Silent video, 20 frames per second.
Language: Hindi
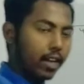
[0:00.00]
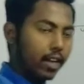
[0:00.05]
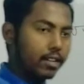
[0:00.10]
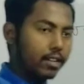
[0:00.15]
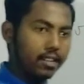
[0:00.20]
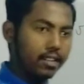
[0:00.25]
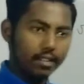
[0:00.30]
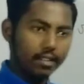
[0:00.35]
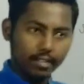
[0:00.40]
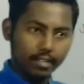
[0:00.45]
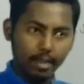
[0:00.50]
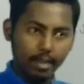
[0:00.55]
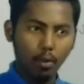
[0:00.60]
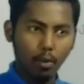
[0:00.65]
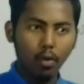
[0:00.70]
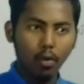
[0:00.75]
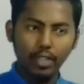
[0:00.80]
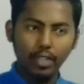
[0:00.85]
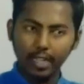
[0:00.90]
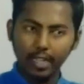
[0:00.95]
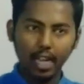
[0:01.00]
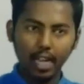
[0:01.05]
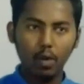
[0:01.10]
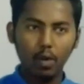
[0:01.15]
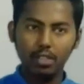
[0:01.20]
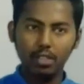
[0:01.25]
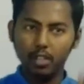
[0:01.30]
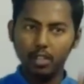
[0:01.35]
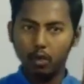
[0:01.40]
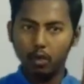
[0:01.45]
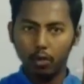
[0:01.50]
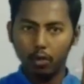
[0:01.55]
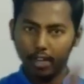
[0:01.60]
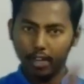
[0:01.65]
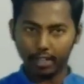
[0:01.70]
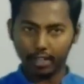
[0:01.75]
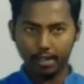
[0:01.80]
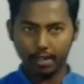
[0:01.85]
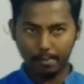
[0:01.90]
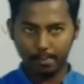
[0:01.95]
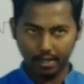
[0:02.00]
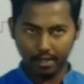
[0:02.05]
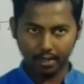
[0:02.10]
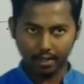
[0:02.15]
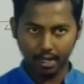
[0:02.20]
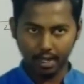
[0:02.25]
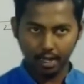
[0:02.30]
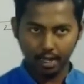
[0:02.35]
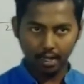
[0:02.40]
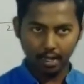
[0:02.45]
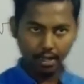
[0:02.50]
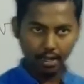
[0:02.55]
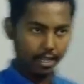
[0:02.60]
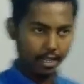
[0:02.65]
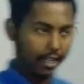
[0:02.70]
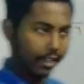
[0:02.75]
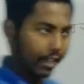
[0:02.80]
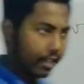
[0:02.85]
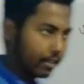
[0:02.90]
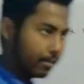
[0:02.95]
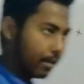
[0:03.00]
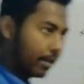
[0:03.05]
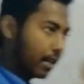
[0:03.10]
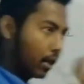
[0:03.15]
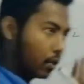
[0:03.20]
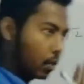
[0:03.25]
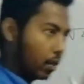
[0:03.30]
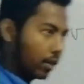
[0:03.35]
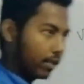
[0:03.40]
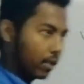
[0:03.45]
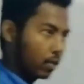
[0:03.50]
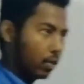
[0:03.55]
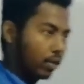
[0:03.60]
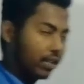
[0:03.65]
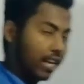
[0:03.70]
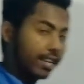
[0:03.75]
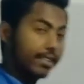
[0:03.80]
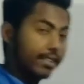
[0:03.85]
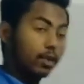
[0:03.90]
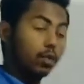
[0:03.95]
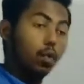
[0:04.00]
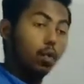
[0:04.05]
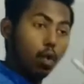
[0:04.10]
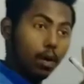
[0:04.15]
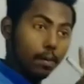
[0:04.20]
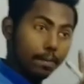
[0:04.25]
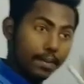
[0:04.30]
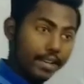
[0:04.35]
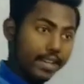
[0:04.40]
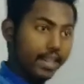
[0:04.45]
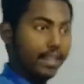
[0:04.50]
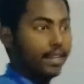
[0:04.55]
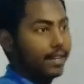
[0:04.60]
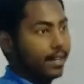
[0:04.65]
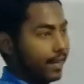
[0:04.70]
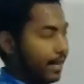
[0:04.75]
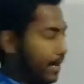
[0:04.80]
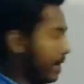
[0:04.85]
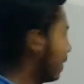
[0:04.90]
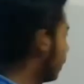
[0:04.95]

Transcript: वाला डिजिट सेम हो या ना हो इससे कोई फर्क नहीं पड़ता है ठीक है इसमें कैलकुलेशन होता है चाहे कोई भी अंक रहे